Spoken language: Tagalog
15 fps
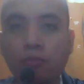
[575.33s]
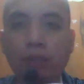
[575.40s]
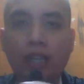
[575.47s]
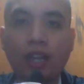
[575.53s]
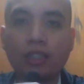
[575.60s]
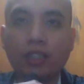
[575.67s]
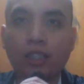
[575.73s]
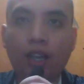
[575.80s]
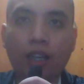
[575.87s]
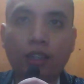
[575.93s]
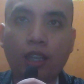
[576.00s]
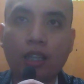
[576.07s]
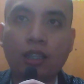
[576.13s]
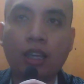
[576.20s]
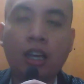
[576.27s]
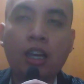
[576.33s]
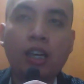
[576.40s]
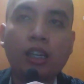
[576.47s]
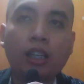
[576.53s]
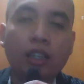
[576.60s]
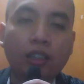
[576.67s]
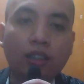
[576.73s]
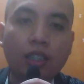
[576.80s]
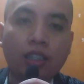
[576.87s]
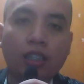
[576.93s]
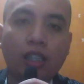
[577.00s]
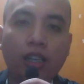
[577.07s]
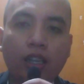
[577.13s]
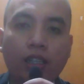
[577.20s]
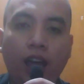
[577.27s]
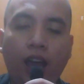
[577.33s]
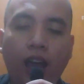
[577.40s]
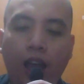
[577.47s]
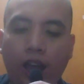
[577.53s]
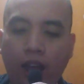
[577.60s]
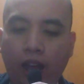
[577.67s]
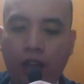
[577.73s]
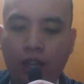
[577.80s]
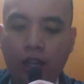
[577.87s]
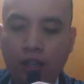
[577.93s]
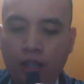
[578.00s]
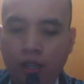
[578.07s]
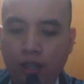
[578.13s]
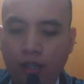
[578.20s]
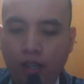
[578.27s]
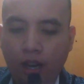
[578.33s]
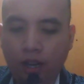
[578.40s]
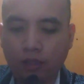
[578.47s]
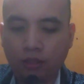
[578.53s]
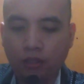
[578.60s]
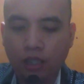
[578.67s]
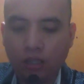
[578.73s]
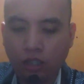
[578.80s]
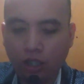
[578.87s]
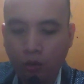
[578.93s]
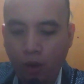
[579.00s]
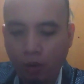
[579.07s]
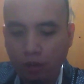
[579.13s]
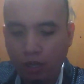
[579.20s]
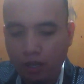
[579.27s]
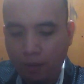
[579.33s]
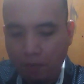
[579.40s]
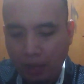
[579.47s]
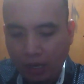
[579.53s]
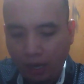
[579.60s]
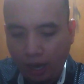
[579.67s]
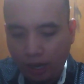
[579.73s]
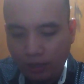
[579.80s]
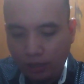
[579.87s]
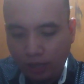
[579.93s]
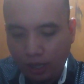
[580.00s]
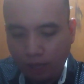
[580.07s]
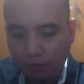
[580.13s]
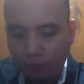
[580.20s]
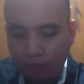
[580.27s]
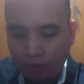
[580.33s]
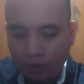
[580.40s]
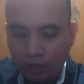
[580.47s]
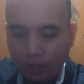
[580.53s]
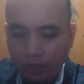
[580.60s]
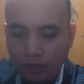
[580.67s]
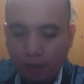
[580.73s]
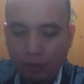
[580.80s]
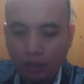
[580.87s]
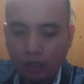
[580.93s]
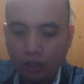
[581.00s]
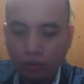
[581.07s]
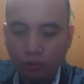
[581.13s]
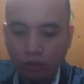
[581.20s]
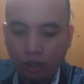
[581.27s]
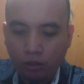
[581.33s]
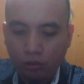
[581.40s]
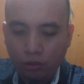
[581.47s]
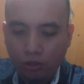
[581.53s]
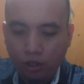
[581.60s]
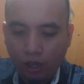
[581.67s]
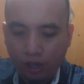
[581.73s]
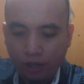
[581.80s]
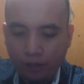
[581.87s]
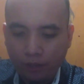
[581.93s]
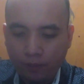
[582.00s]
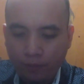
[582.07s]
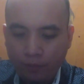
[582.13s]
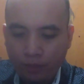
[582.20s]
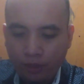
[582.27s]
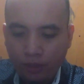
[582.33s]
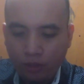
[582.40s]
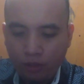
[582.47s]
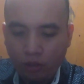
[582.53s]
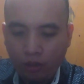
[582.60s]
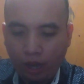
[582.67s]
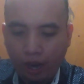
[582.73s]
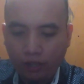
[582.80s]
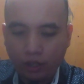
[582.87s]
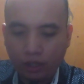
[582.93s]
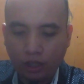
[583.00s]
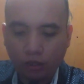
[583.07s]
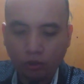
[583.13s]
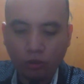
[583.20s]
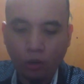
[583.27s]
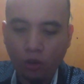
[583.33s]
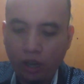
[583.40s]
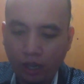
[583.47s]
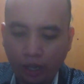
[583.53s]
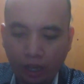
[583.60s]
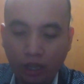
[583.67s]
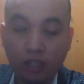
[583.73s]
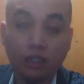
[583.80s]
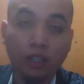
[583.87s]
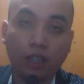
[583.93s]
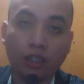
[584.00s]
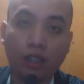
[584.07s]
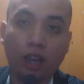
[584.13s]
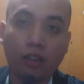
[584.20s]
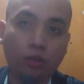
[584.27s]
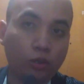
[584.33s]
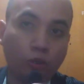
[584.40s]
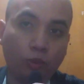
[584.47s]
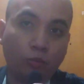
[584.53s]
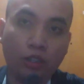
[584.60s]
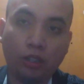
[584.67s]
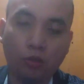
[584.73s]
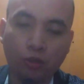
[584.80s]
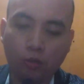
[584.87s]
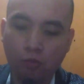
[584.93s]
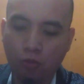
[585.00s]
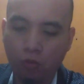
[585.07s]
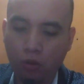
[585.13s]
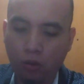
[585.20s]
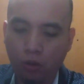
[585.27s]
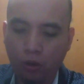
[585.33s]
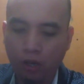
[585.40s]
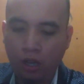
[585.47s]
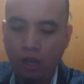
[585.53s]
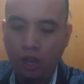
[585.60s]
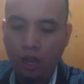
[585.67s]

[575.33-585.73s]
binasa natin, hindi sila nakaka, na, hindi siya nawawalan ng pag-asa. Sabi, they do not lose heart. No? Kahit sa totoo lang, eh, hinang-hina, gusto mo nang sumuko.